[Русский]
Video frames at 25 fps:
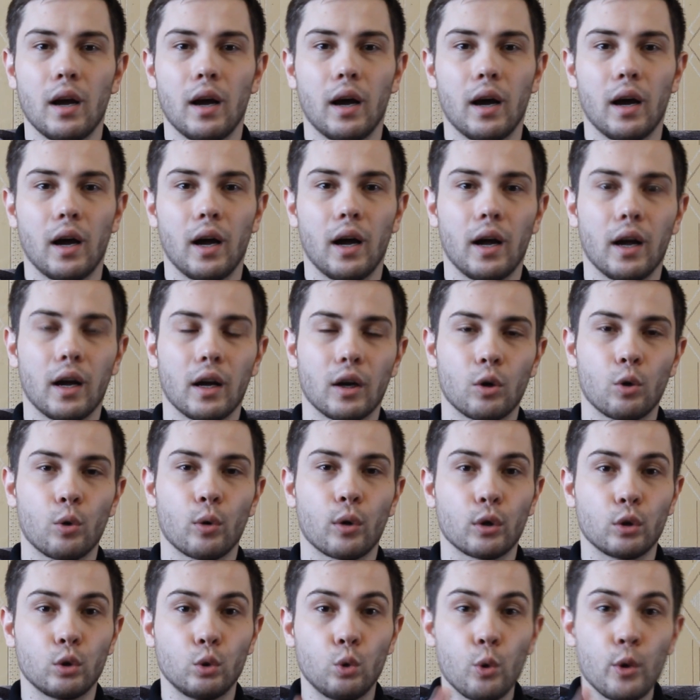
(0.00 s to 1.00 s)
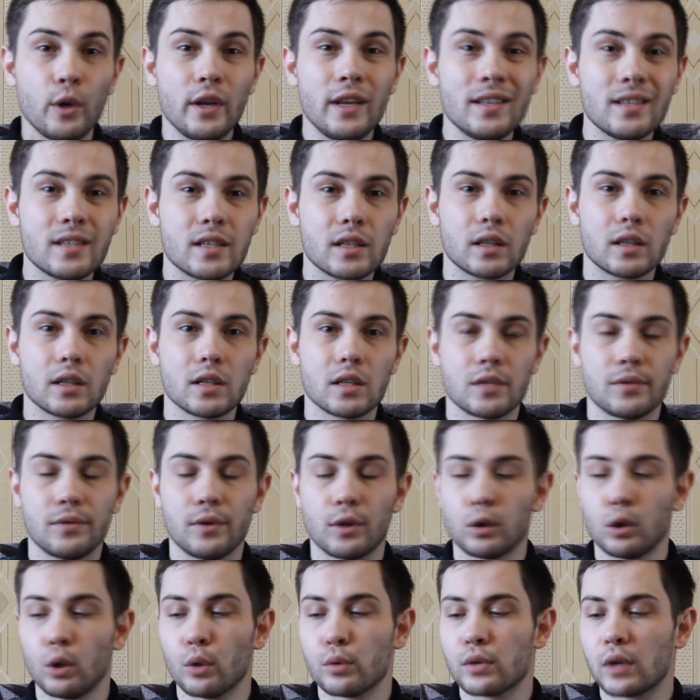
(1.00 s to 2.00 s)
а город Туринск,
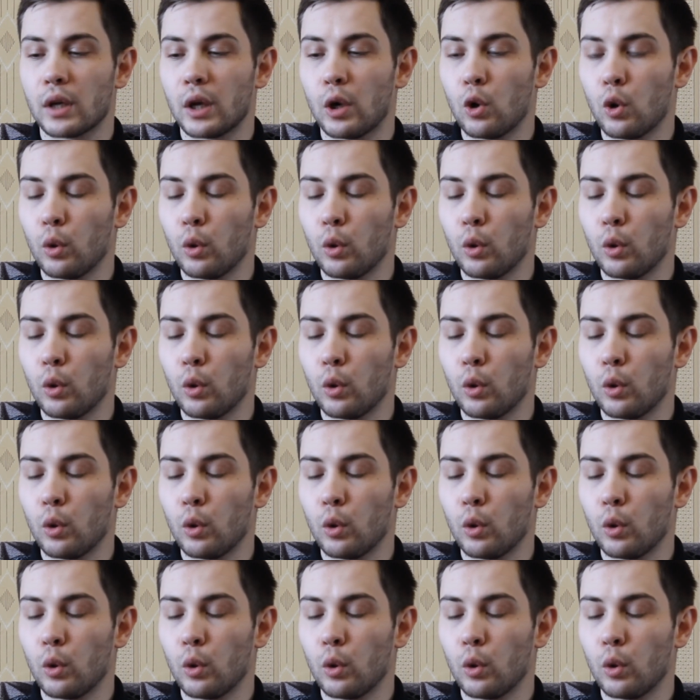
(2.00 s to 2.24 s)
Свердловская